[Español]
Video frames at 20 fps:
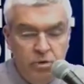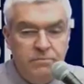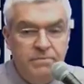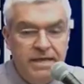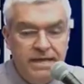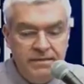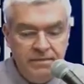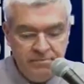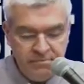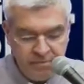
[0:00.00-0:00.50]

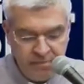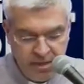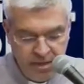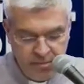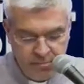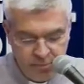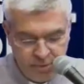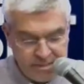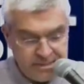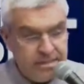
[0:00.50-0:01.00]
bien,
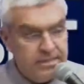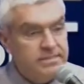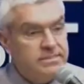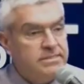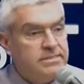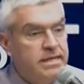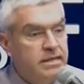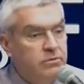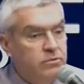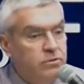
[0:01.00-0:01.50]
pues
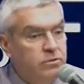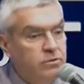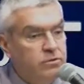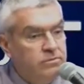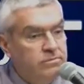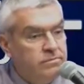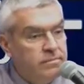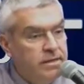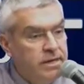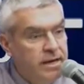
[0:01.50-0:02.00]
saludo
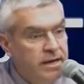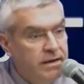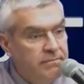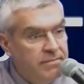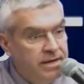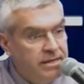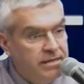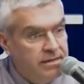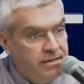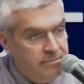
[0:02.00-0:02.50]
a
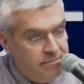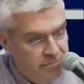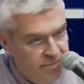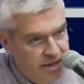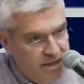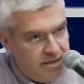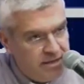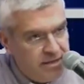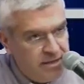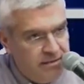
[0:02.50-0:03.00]
Madre
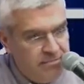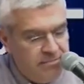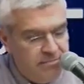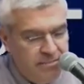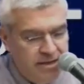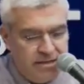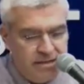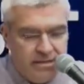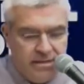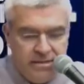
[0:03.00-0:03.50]
Blanca
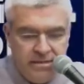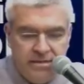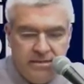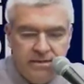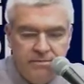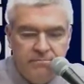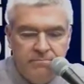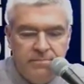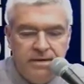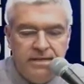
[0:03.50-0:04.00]
Margarita.
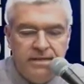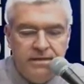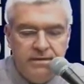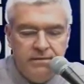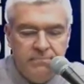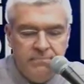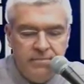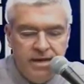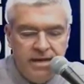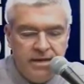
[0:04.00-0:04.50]
Madre
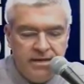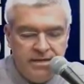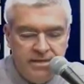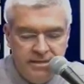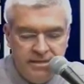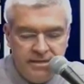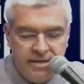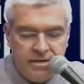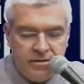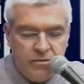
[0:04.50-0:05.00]

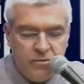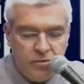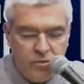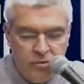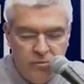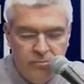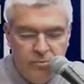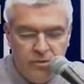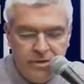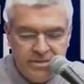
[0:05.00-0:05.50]
Blanquita,
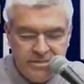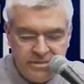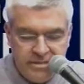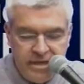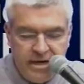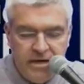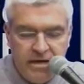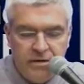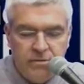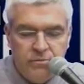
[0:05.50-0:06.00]
¿cómo
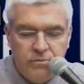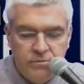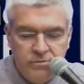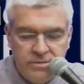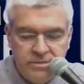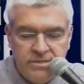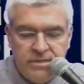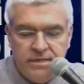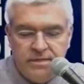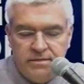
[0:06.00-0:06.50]
está
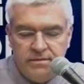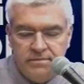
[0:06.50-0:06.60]
usted?